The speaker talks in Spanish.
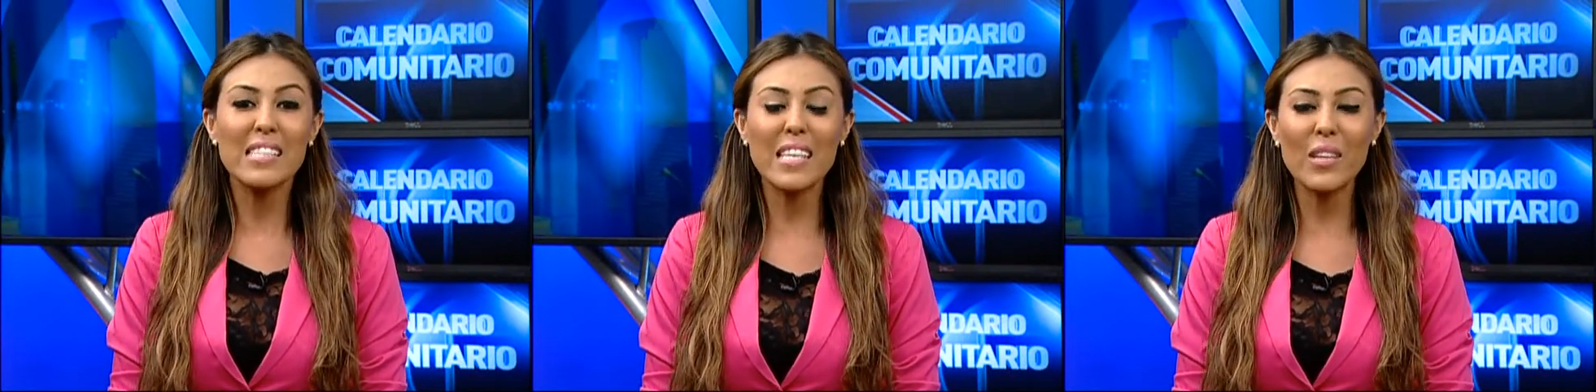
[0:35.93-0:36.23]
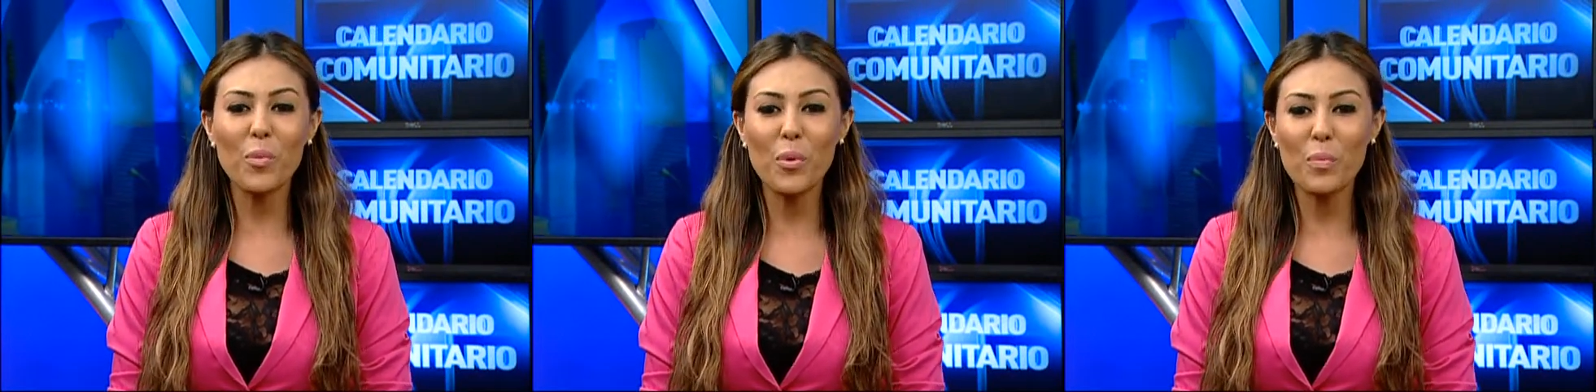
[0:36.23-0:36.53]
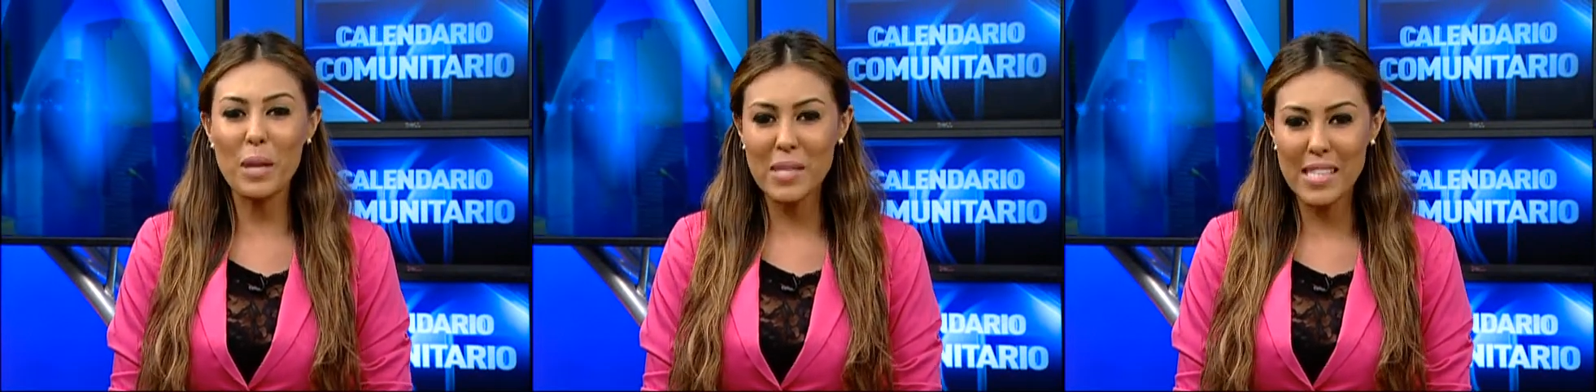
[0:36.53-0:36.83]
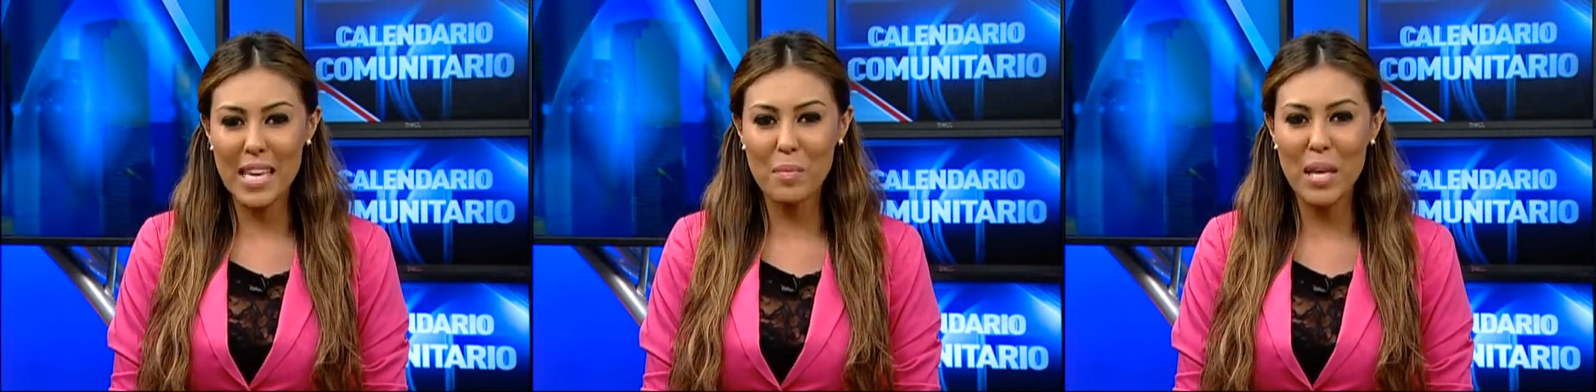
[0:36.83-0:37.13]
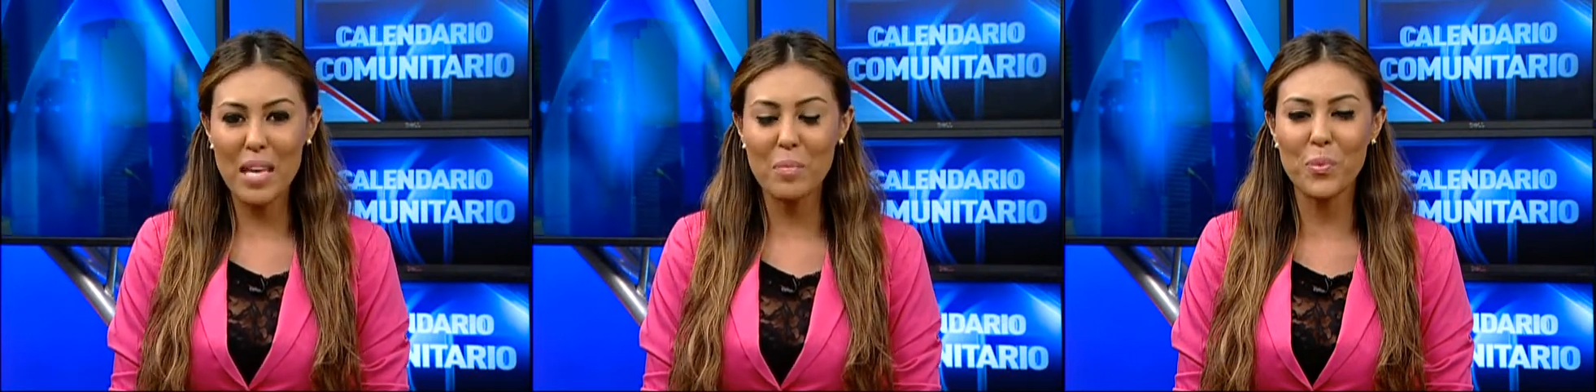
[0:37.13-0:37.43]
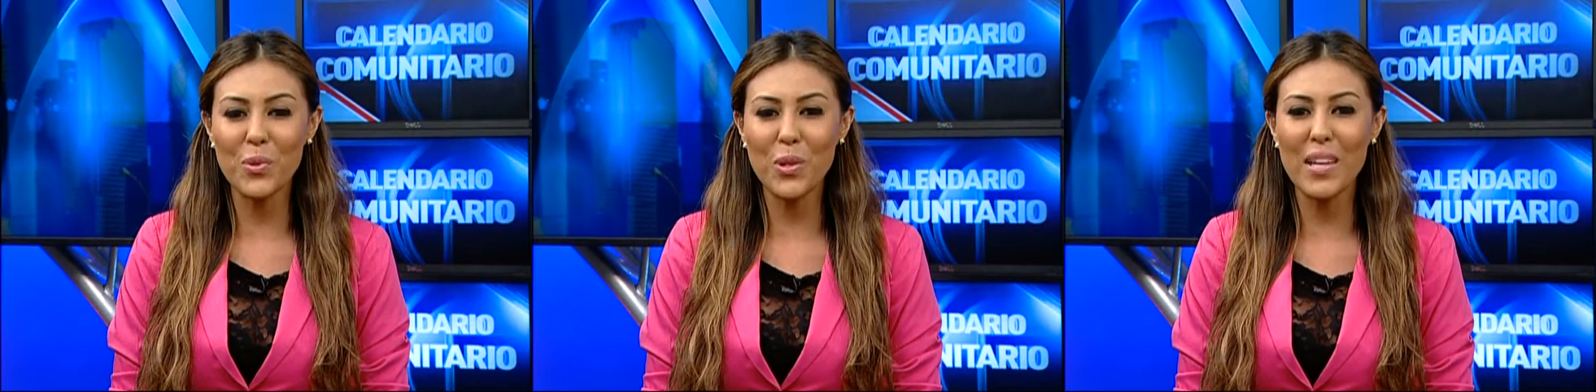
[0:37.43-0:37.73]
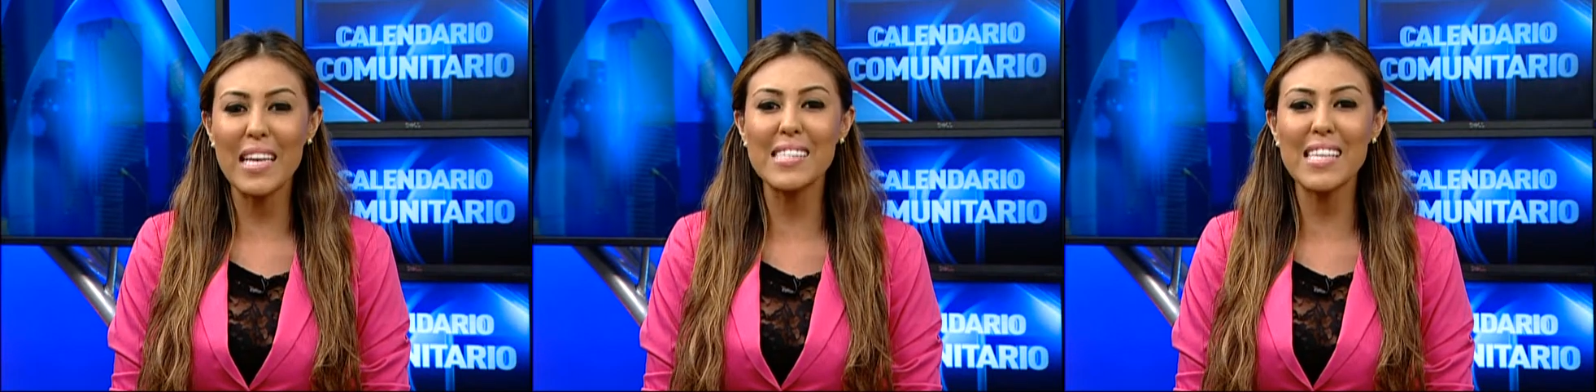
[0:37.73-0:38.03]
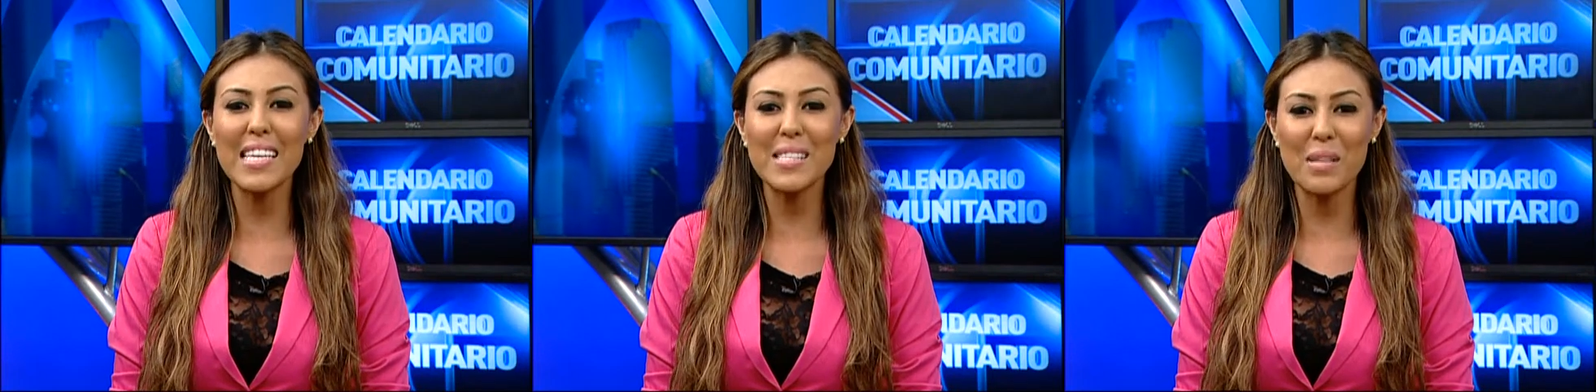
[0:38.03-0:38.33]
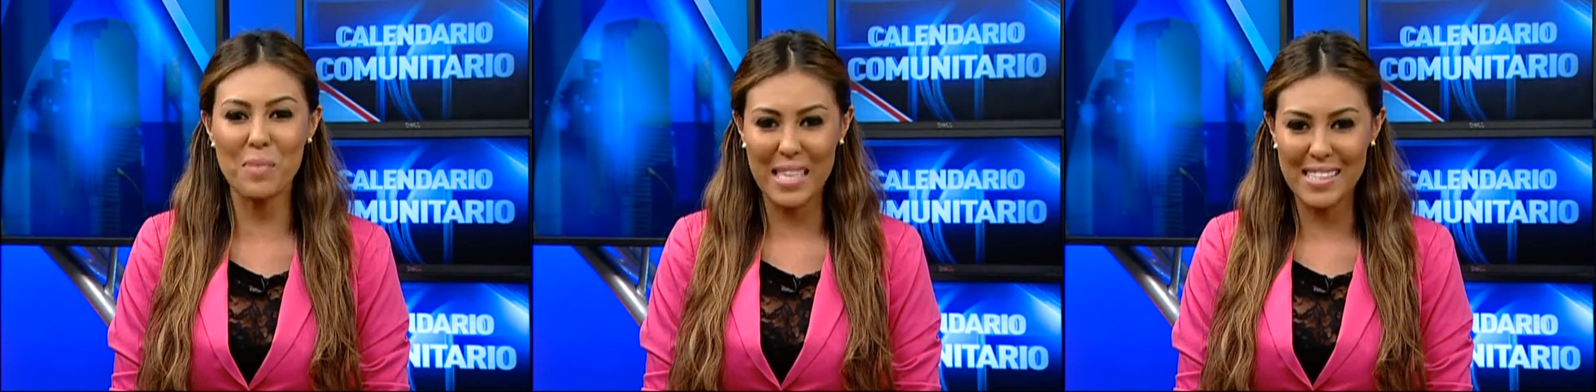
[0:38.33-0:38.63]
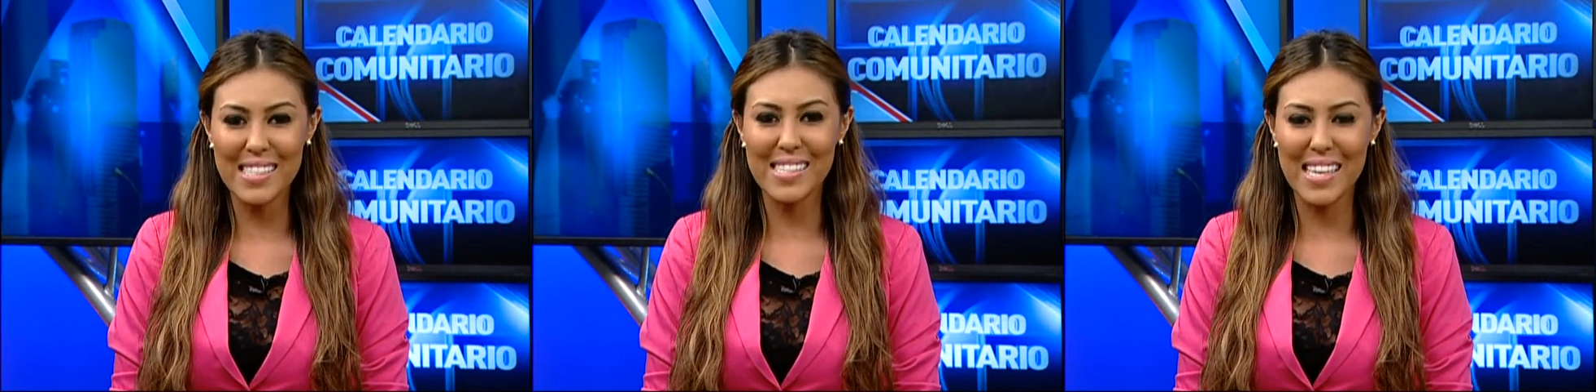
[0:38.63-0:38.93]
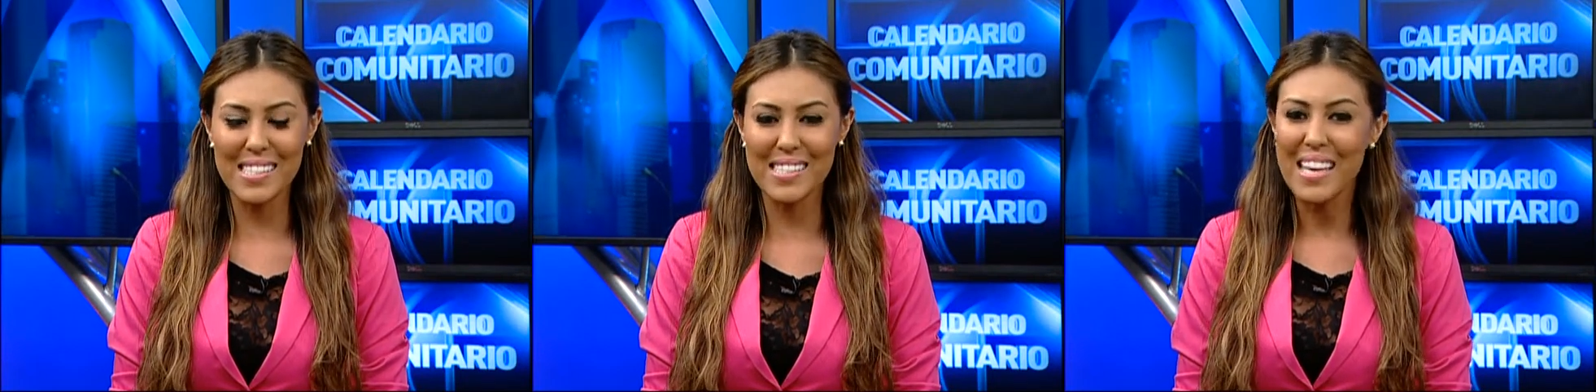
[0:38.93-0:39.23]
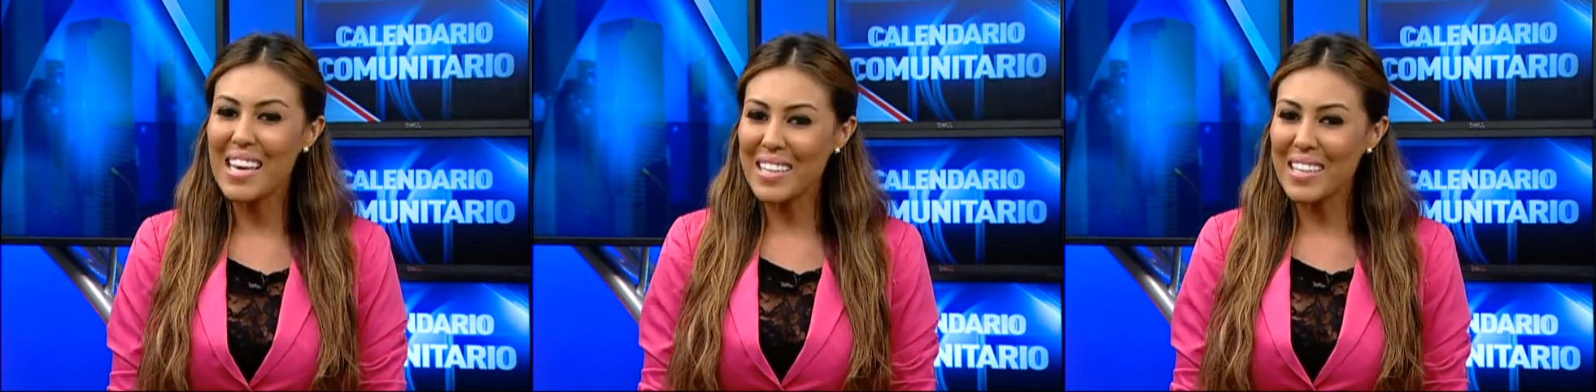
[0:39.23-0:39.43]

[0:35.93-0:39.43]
seguido por Breves AM en punto de las 6.26.